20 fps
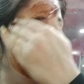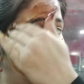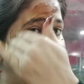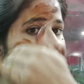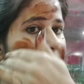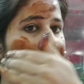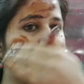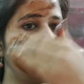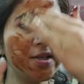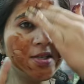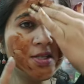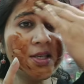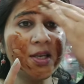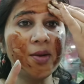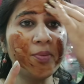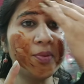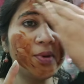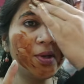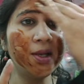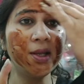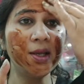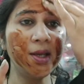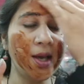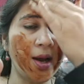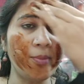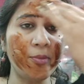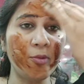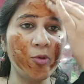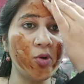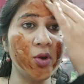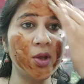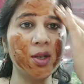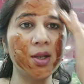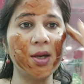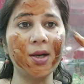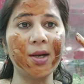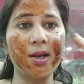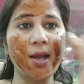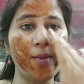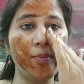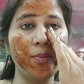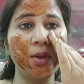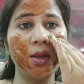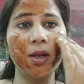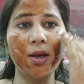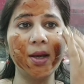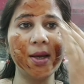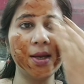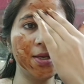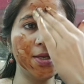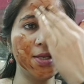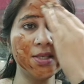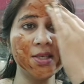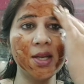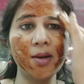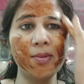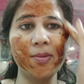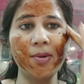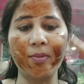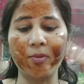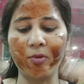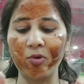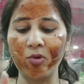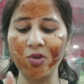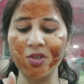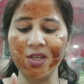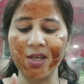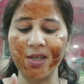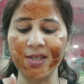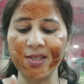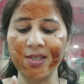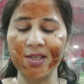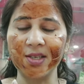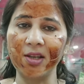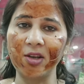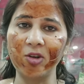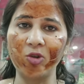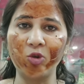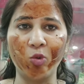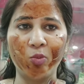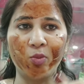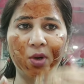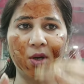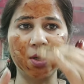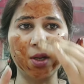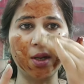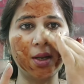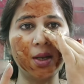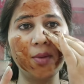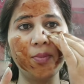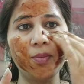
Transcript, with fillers: और स्क्रब के लिए आपको कितना टाइम देना है स्क्रब आपको ज़्यादा से ज़्यादा दो मिनट करने